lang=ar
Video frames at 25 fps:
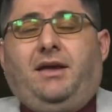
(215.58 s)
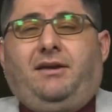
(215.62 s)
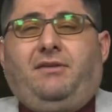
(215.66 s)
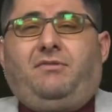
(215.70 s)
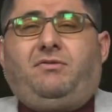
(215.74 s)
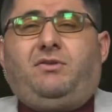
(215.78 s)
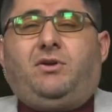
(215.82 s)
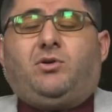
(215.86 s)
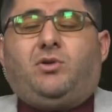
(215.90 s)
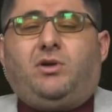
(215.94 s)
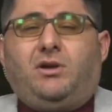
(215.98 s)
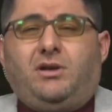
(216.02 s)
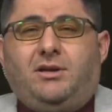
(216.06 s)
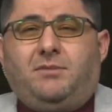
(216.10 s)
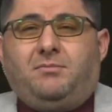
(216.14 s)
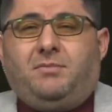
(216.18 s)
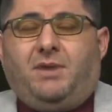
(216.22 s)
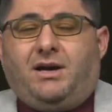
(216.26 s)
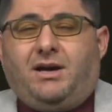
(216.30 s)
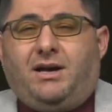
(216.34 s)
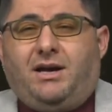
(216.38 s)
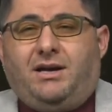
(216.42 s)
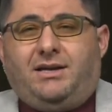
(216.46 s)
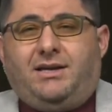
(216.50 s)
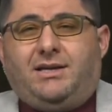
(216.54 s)
في كل
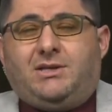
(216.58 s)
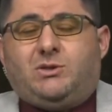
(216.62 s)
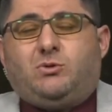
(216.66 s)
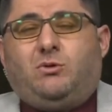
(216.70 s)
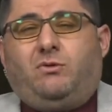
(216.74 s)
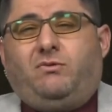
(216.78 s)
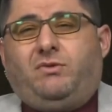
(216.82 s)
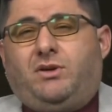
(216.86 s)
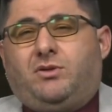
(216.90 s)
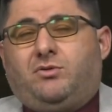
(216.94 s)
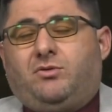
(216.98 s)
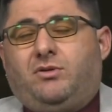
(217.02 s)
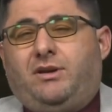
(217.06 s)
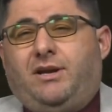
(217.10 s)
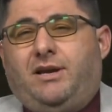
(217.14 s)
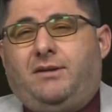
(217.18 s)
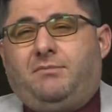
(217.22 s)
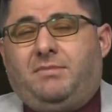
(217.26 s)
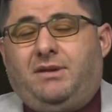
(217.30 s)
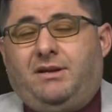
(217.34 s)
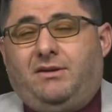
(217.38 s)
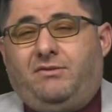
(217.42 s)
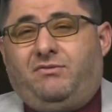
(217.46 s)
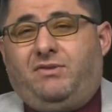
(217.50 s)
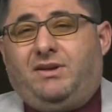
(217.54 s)
المقاييس وفي كل
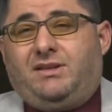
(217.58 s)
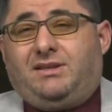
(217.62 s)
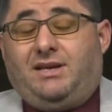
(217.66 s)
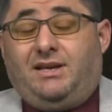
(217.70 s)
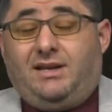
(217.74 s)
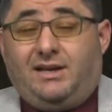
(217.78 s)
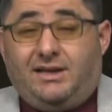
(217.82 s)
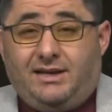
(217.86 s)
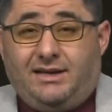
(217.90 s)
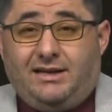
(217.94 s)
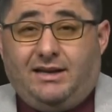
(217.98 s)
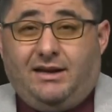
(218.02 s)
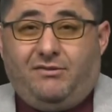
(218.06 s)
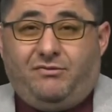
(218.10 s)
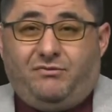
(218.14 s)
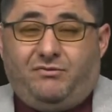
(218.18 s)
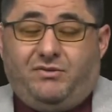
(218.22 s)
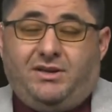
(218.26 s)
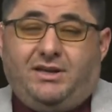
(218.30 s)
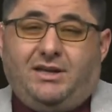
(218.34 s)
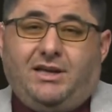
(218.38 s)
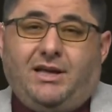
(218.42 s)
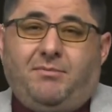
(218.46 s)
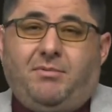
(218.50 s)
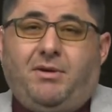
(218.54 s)
الملفات
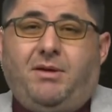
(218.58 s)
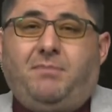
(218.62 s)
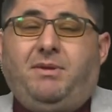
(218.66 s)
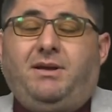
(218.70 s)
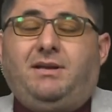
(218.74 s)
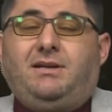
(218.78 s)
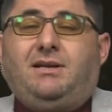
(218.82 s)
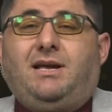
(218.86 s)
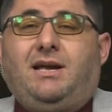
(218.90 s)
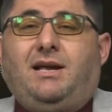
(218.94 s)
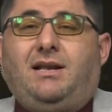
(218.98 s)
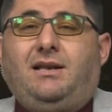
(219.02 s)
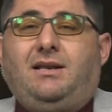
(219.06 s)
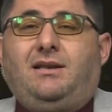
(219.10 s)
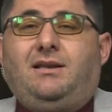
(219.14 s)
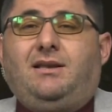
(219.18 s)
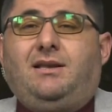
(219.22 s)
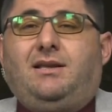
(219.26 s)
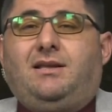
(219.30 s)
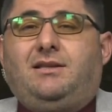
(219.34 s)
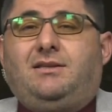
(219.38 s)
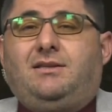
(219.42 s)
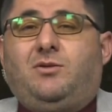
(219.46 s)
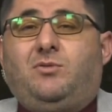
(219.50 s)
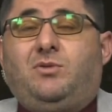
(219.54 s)
الخلافية ما بين
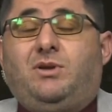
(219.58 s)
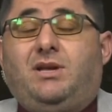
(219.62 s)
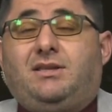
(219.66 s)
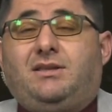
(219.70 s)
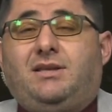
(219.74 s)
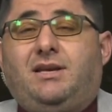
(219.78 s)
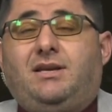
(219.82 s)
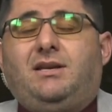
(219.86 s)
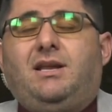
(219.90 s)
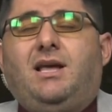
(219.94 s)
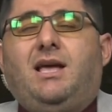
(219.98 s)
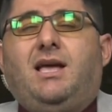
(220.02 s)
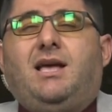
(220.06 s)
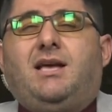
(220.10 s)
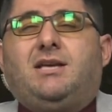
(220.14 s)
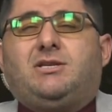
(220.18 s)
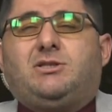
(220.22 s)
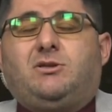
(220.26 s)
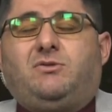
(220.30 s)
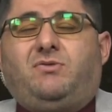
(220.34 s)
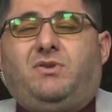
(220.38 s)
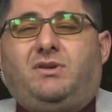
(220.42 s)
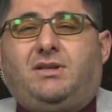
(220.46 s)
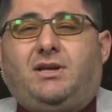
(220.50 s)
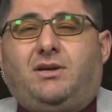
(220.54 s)
الدولتين
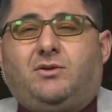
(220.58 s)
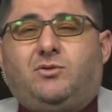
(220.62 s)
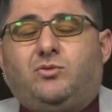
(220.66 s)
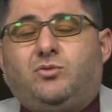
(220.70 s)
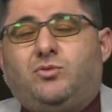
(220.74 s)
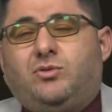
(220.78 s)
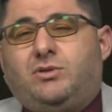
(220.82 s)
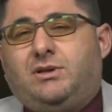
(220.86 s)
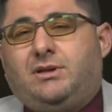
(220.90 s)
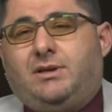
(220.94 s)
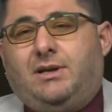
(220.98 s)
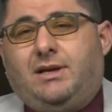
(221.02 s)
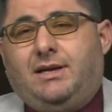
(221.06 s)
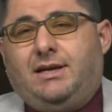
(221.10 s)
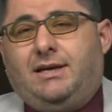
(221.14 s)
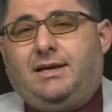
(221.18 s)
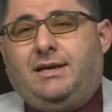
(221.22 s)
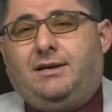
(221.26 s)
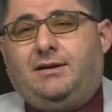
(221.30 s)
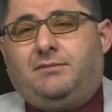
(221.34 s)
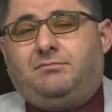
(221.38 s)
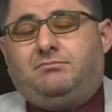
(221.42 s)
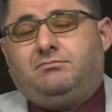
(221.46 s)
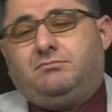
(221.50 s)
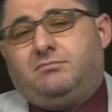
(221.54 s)
سوف تكون
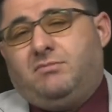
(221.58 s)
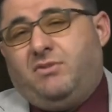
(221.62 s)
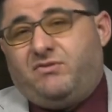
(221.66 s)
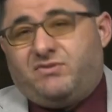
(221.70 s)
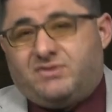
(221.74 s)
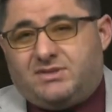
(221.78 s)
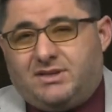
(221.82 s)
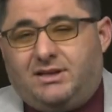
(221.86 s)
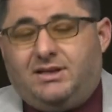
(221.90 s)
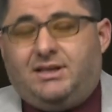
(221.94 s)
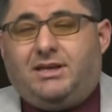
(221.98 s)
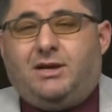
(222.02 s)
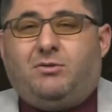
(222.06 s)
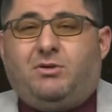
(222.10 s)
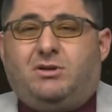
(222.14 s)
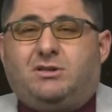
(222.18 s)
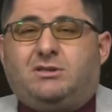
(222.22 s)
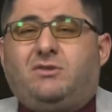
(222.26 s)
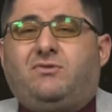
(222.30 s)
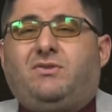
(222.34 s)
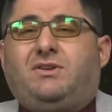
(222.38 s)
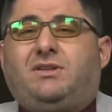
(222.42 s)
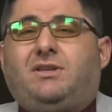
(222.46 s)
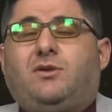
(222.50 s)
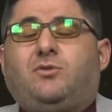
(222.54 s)
آه، مفصلية
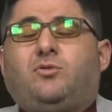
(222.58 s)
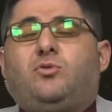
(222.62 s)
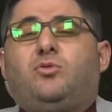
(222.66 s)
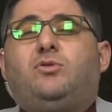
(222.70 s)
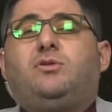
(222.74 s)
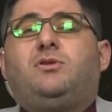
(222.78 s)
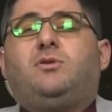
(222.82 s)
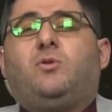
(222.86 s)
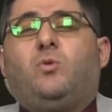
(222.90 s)
وسوف تكون